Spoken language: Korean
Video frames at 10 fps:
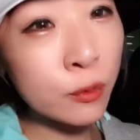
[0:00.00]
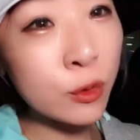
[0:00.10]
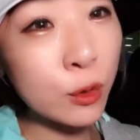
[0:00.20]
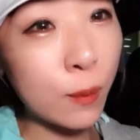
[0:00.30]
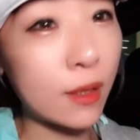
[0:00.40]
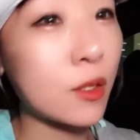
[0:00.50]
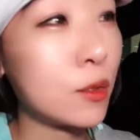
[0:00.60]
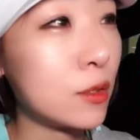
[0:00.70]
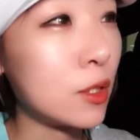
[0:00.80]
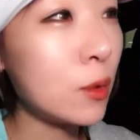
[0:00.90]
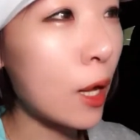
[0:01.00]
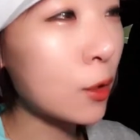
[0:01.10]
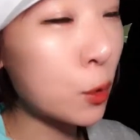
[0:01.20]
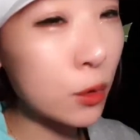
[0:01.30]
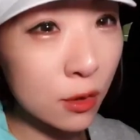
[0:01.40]
분들도 많거든요. 아,
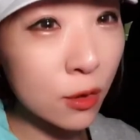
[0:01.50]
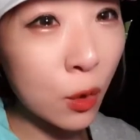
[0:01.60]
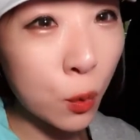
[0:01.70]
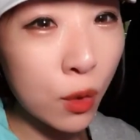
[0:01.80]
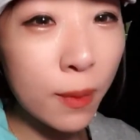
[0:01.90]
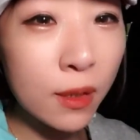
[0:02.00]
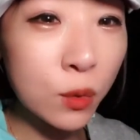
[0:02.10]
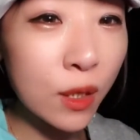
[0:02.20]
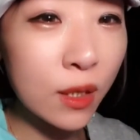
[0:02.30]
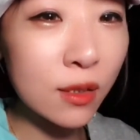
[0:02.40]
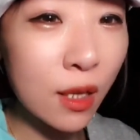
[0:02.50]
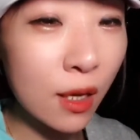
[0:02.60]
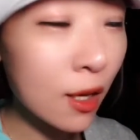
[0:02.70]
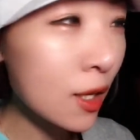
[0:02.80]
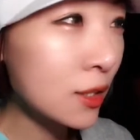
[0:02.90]
너는 이렇게 오래
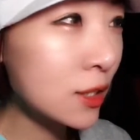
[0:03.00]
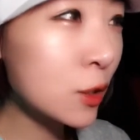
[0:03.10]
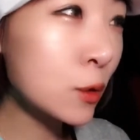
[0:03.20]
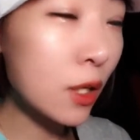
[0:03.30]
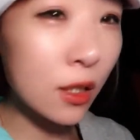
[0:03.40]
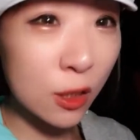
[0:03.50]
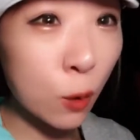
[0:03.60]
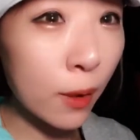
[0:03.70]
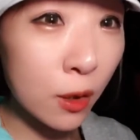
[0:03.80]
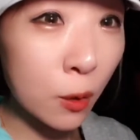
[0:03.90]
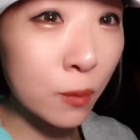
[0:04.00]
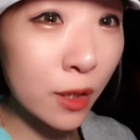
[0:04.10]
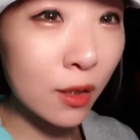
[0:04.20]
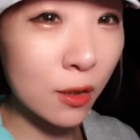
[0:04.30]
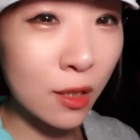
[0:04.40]
방송했는데 시청자가 이거밖에
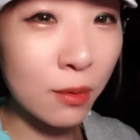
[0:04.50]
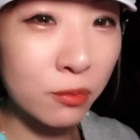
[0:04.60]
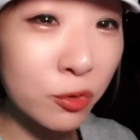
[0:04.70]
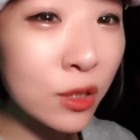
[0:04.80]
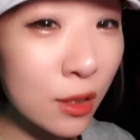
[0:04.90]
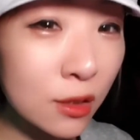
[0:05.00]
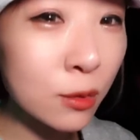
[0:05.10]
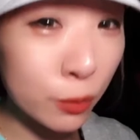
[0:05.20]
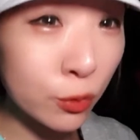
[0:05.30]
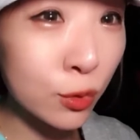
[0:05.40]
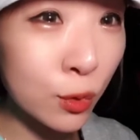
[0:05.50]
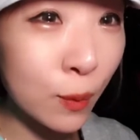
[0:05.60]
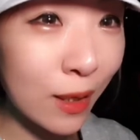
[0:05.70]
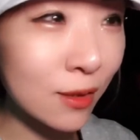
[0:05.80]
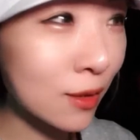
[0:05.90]
없냐? 이렇게 막 무시하시는 분들도
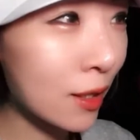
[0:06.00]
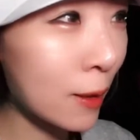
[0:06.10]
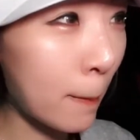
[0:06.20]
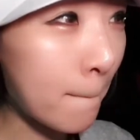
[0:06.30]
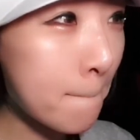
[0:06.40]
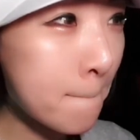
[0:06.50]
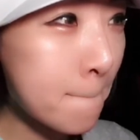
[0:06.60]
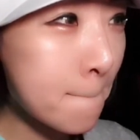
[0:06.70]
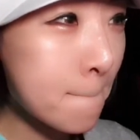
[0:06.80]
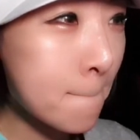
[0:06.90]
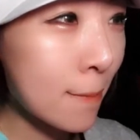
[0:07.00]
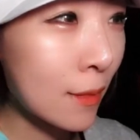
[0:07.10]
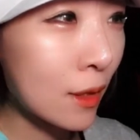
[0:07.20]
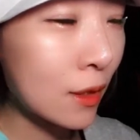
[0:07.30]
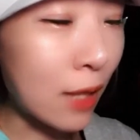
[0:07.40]
많은데,
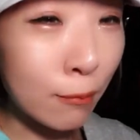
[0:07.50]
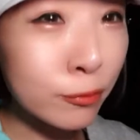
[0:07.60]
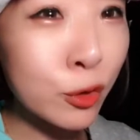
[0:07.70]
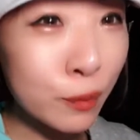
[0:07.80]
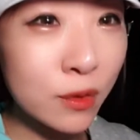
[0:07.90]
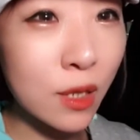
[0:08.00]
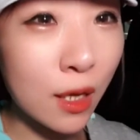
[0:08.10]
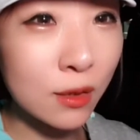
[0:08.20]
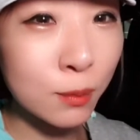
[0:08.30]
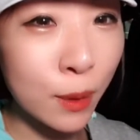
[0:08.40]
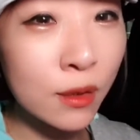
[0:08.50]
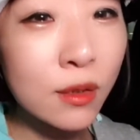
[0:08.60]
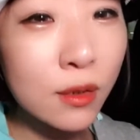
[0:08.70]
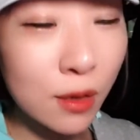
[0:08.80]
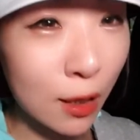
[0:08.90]
남부럽지 않은
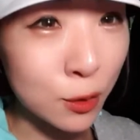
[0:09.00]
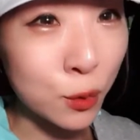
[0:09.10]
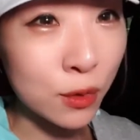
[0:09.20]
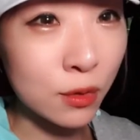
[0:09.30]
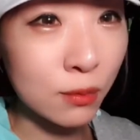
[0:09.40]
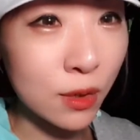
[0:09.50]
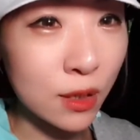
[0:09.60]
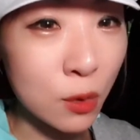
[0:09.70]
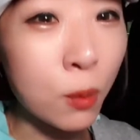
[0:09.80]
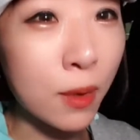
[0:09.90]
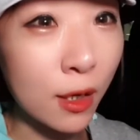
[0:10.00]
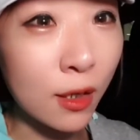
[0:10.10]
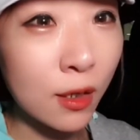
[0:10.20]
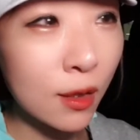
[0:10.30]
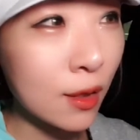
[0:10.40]
팬들을 가지고 있습니다. 정말.
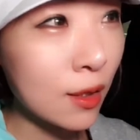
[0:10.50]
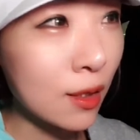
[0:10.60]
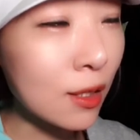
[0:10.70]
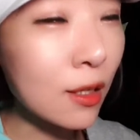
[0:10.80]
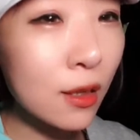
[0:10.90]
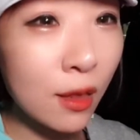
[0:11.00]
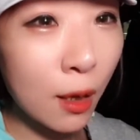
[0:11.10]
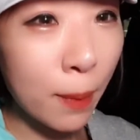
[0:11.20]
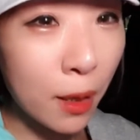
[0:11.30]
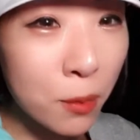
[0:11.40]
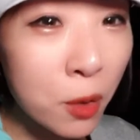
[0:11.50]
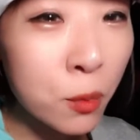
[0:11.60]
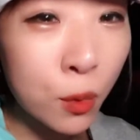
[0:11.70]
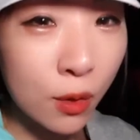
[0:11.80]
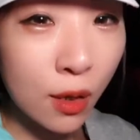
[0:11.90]
1인당 100명
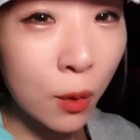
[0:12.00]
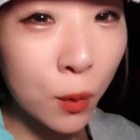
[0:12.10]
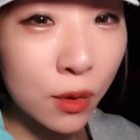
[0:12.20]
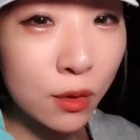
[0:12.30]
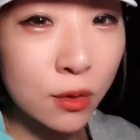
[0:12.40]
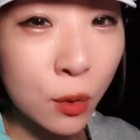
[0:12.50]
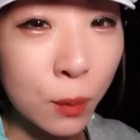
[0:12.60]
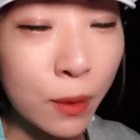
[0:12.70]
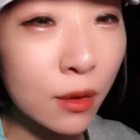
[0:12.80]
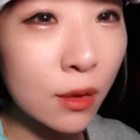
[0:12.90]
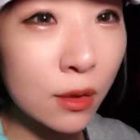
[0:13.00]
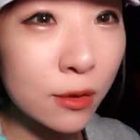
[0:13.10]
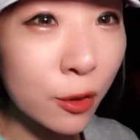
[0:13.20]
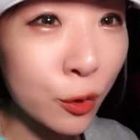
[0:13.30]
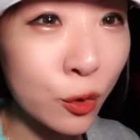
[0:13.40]
목을 하고 있는 저희 팬들이
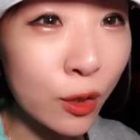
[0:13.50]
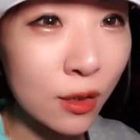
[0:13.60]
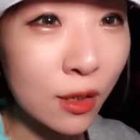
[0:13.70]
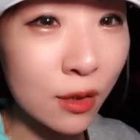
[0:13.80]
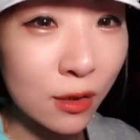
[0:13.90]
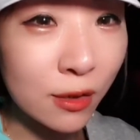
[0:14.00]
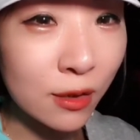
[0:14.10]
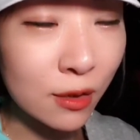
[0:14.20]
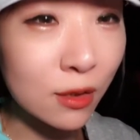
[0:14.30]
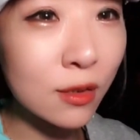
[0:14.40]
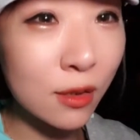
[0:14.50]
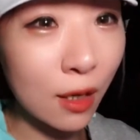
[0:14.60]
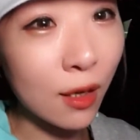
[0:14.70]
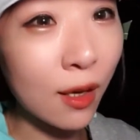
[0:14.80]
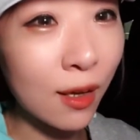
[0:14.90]
있어요. 저한테는.
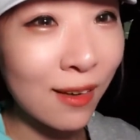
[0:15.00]
든든하게.